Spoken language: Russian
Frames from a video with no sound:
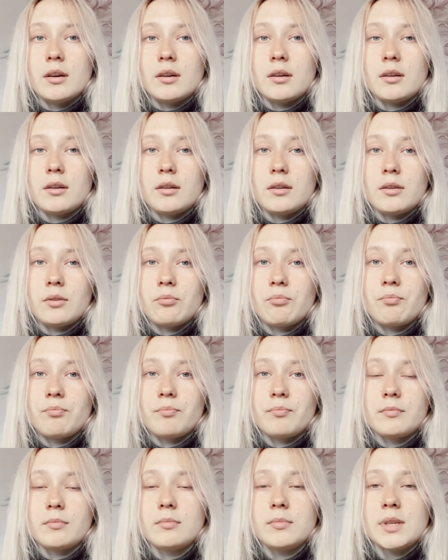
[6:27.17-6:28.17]

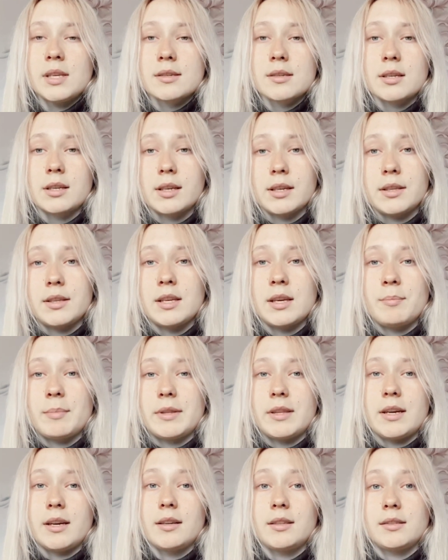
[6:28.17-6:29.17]
несколько дней
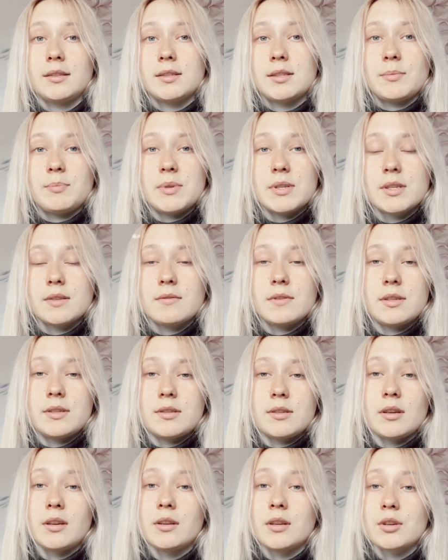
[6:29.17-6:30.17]
подряд
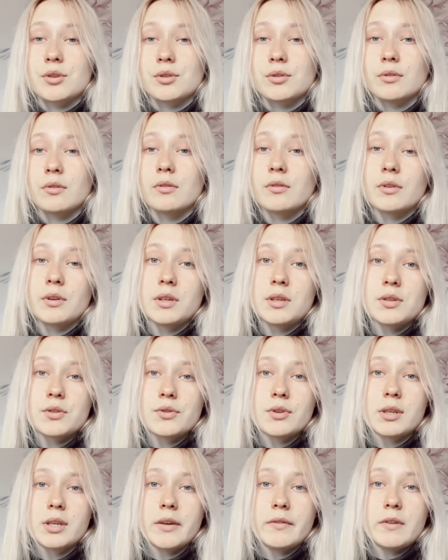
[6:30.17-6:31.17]
записывайте, э, на что и
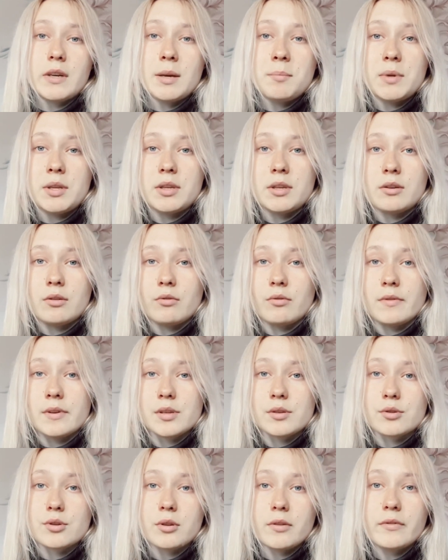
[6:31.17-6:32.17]
сколько времени у
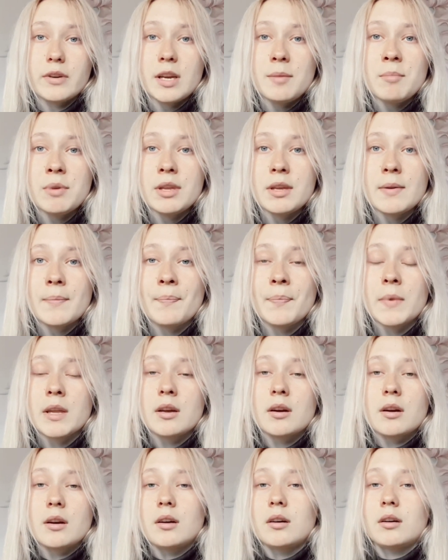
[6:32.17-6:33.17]
вас ушло времени.
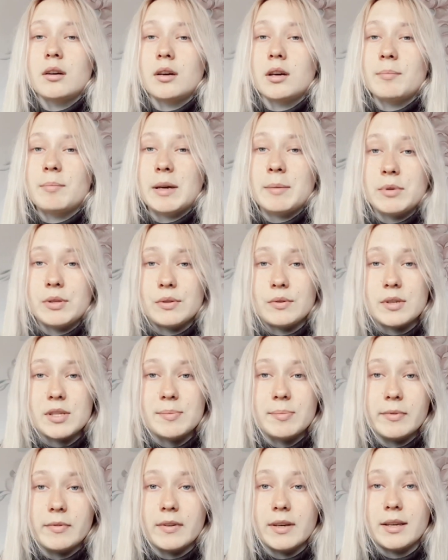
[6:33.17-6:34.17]
А, память у нас
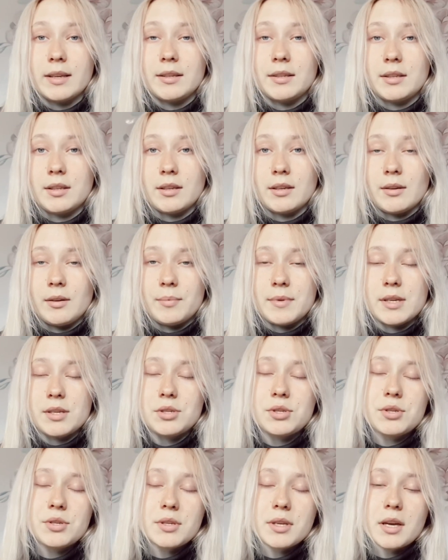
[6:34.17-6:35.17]
бывает э,
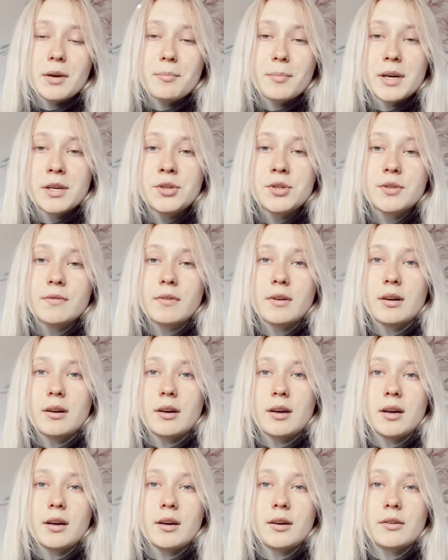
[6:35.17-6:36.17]
периодически обманчива,
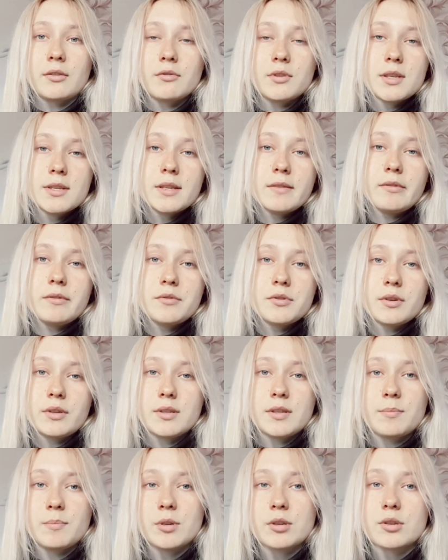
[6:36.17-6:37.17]
а если вы все
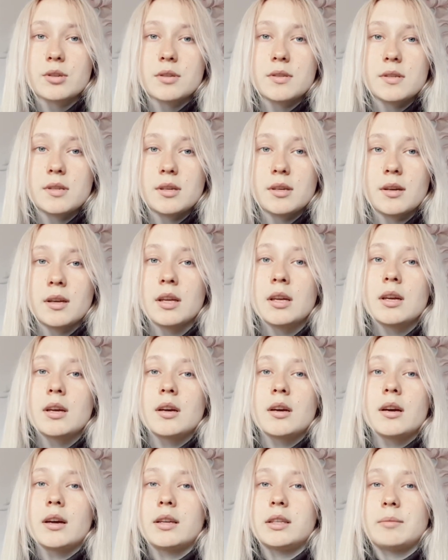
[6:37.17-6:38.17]
это запишете,
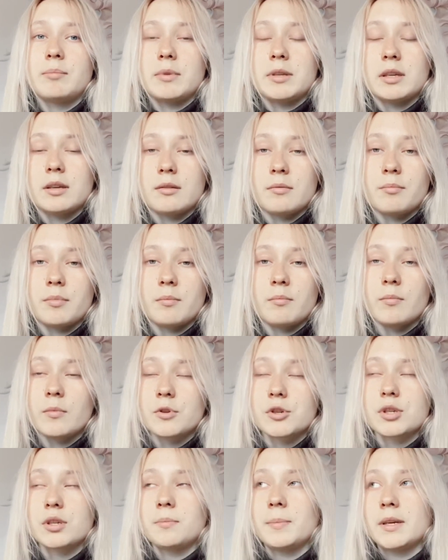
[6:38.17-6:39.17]
это поня
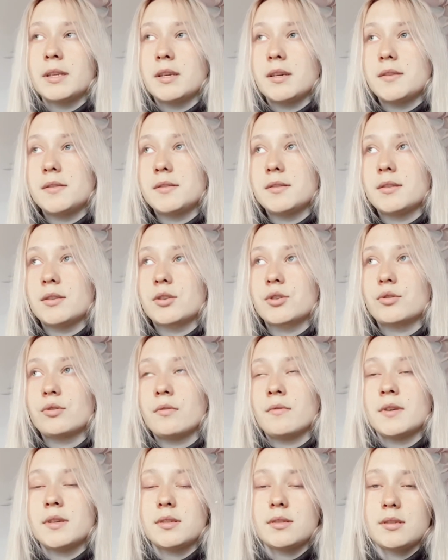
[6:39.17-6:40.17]
поможет понять, на что у
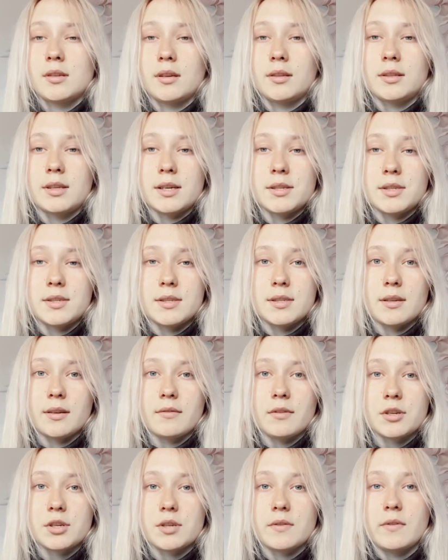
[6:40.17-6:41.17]
вас э, тратится
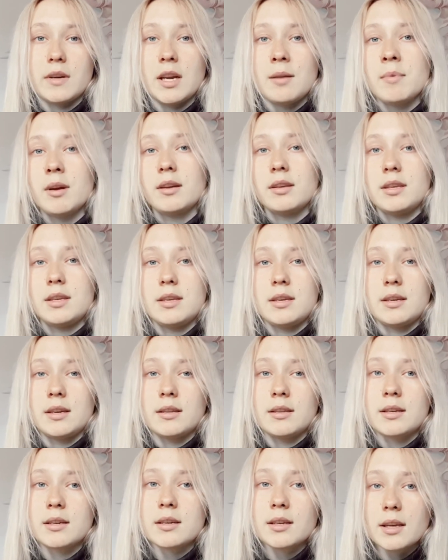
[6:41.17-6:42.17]
ваше время и
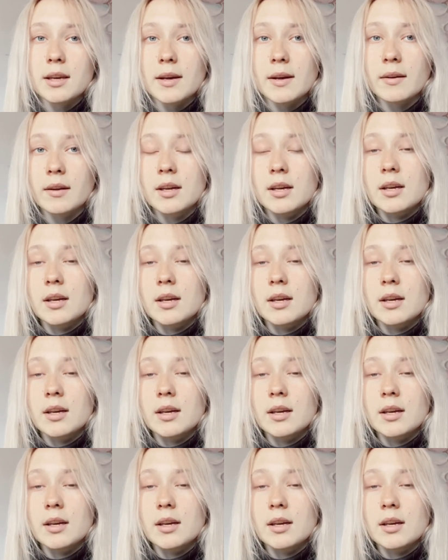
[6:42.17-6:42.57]
энергия.